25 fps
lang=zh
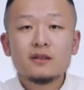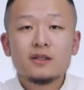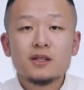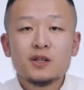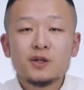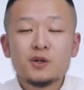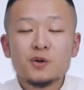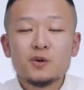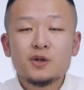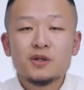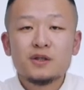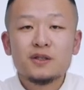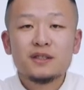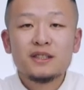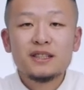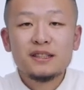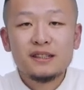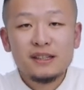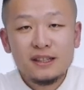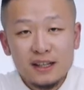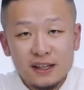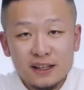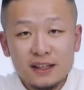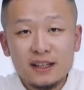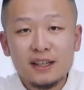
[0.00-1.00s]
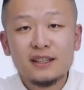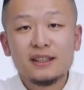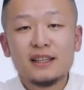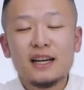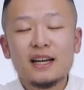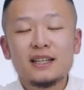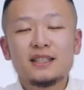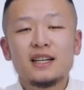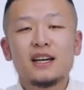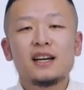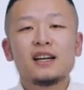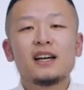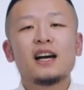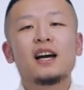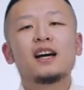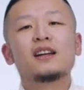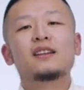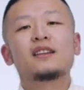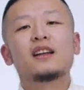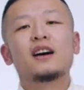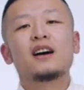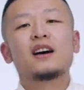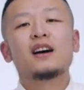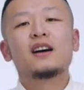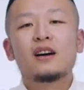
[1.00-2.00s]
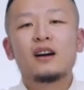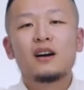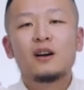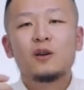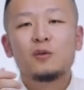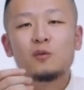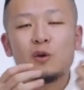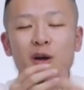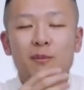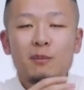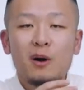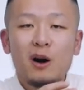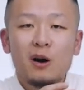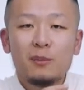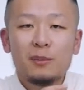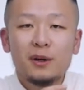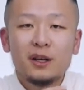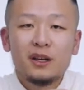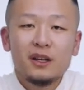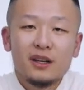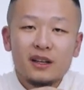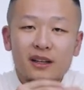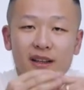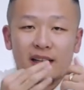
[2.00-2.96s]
这就是今天给大家看的呃，Ray Barbie、